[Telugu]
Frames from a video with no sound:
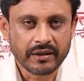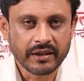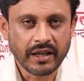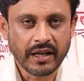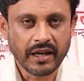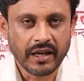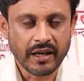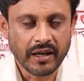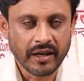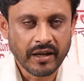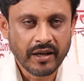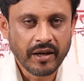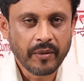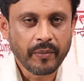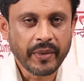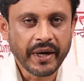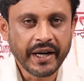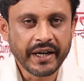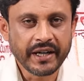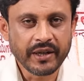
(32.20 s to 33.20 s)
తన
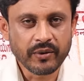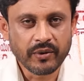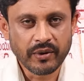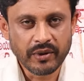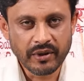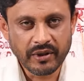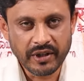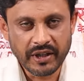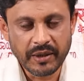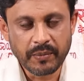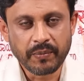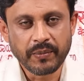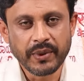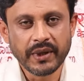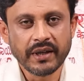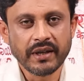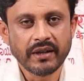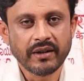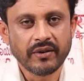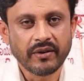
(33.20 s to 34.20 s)
బయట కుంగు ఇప్పి
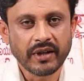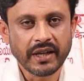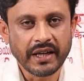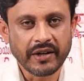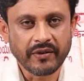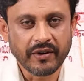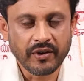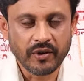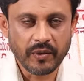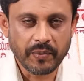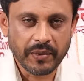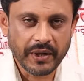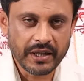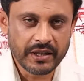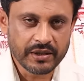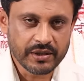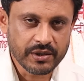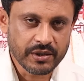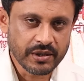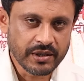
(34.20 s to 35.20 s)
ఒక ఇరవై రూపాయలు
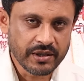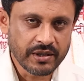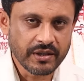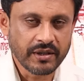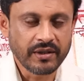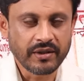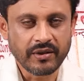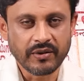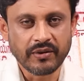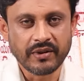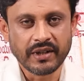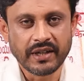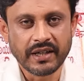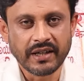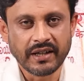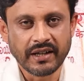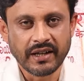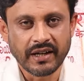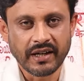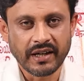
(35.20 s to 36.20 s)
ఇస్తున్నటువంటి
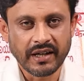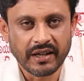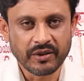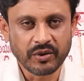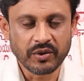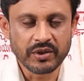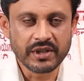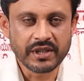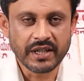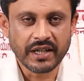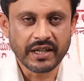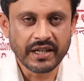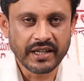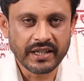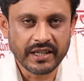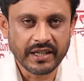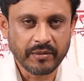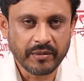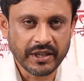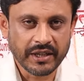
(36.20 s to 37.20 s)
ఆ దృశ్యాన్ని
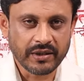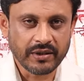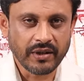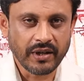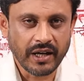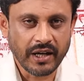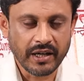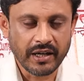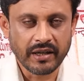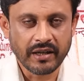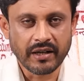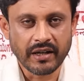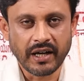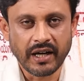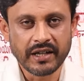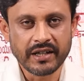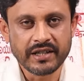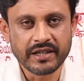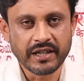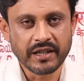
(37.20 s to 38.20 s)
అయితే మాత్రం ఆయన
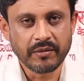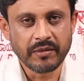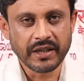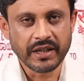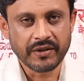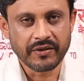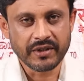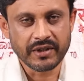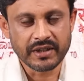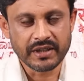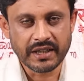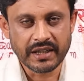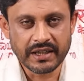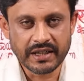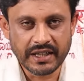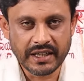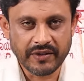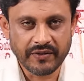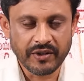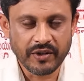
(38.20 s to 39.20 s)
కానిస్టేబుల్కి ఇవ్వడం
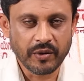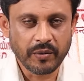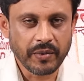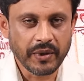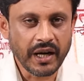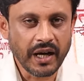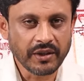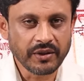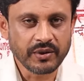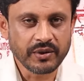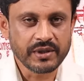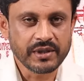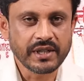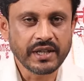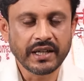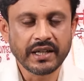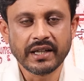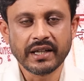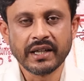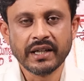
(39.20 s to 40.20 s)
జరిగింది ఇరవై రూపాయలు ఆ
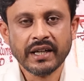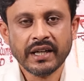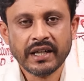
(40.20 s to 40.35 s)
దృశ్యాన్ని